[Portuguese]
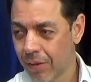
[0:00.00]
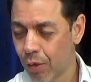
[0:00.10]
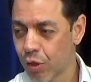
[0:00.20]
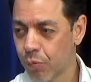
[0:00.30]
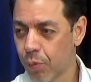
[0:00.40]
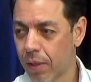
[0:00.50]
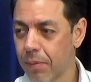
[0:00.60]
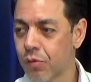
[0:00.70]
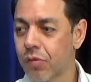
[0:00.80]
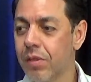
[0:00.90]
Nós
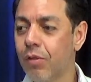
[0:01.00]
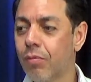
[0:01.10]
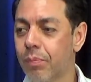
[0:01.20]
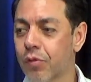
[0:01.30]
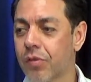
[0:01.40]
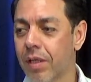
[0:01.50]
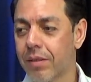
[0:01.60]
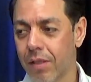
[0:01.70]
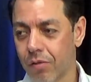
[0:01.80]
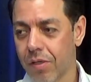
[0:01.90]
exploramos 5%
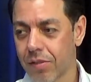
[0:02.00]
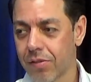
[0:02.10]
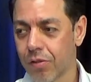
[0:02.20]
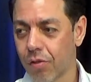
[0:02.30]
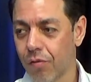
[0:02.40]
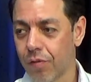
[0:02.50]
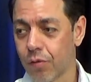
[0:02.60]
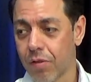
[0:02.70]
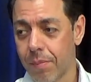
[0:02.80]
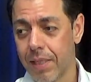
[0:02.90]
das nossas
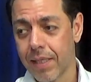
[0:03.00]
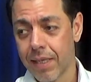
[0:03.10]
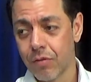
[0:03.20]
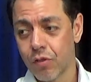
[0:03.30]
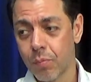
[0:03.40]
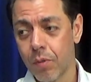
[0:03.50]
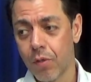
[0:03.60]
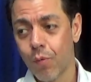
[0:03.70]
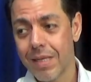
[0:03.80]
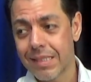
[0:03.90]
hidrovias. Os americanos
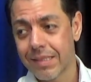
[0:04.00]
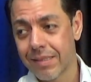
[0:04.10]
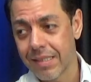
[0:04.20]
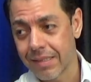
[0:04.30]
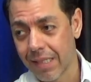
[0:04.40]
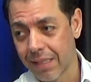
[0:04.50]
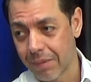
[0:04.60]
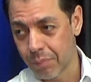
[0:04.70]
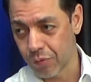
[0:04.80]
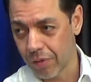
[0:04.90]
exploram quase que
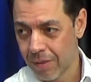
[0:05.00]
60%.